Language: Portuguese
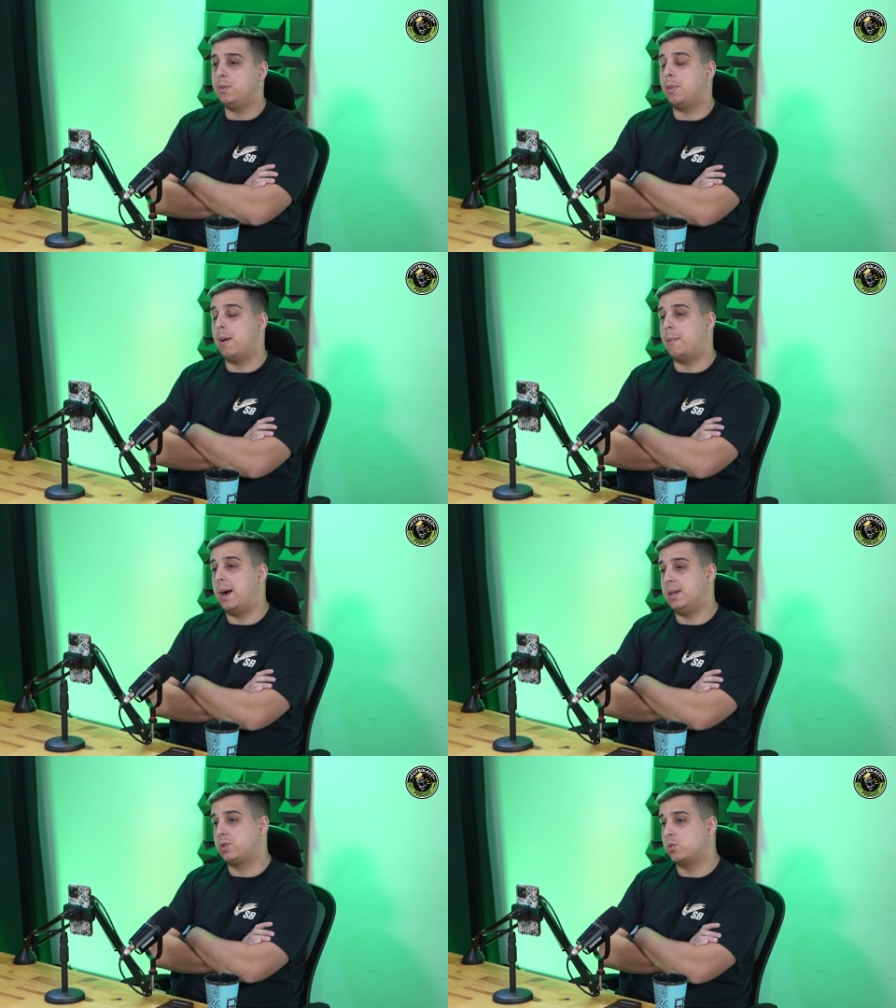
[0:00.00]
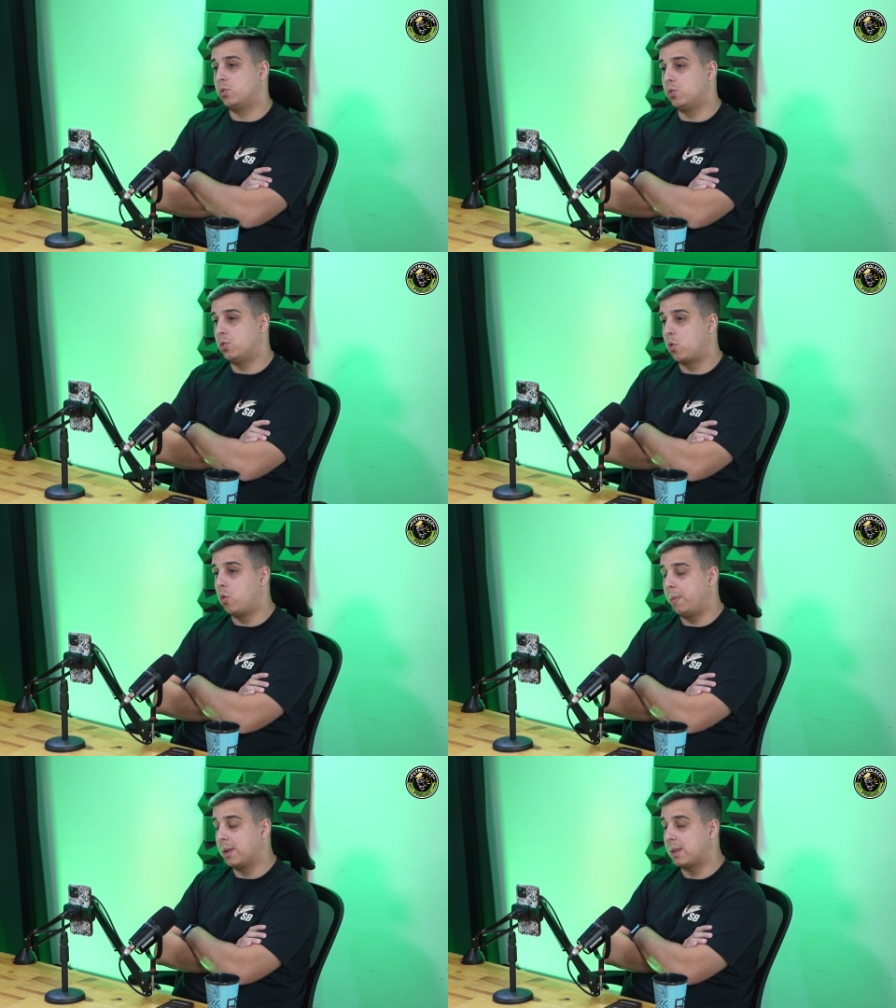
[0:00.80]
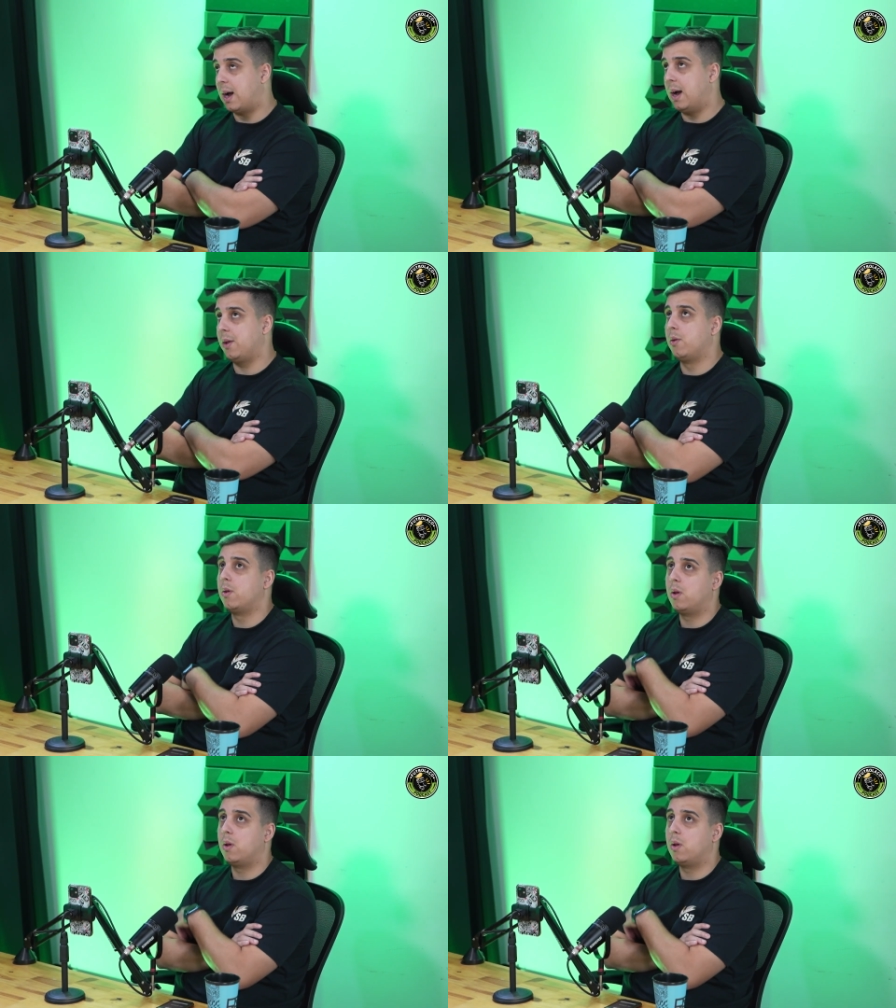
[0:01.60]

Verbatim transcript: emblemático do documentário,